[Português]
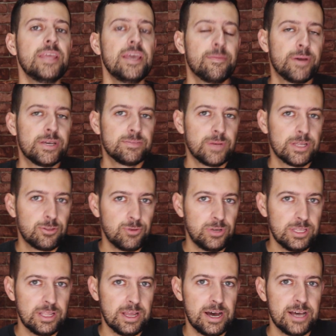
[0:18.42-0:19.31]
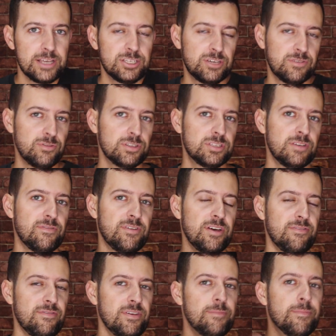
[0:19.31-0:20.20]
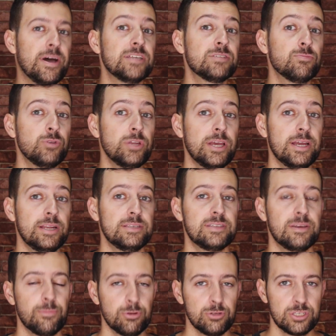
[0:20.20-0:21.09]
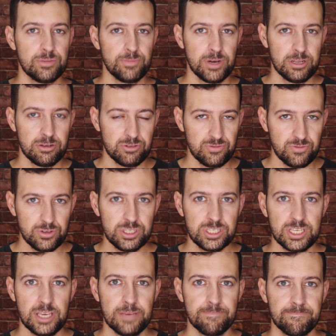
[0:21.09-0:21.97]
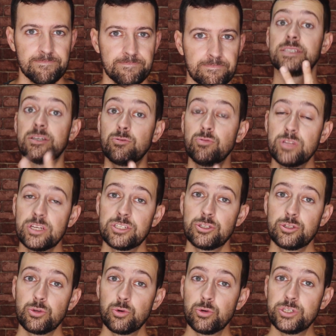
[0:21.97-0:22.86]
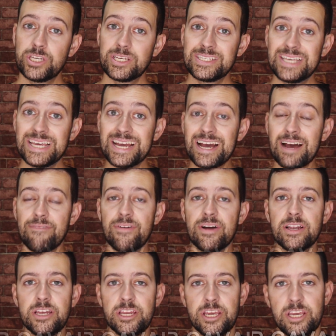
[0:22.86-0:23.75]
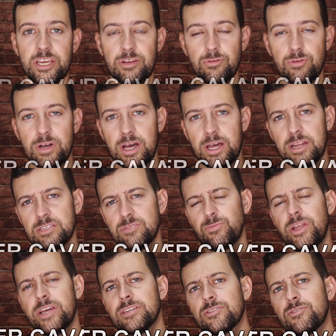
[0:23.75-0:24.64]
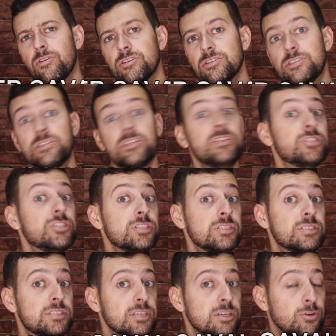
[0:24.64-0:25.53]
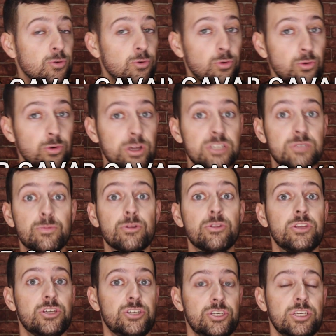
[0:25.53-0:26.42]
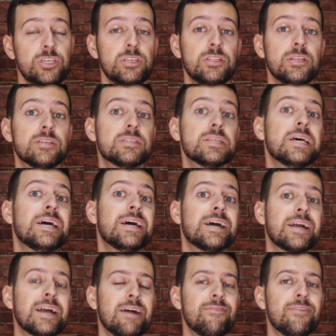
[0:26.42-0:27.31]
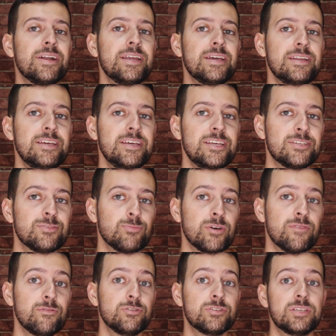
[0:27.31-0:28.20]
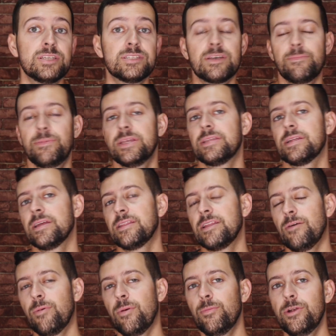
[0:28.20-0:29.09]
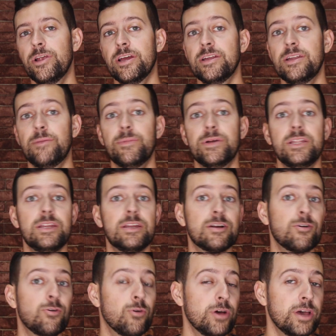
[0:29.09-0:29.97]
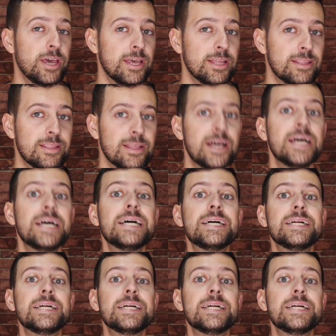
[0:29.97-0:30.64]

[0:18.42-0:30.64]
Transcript: Tenha mais maturidade que você vai ver mais mulheres se aproximando de você. A segunda atitude é ser cavalheiro, cara. As mulheres gostam de se sentir seguras, protegidas. Cavalheirismo é você saber tratar uma mulher da maneira correta,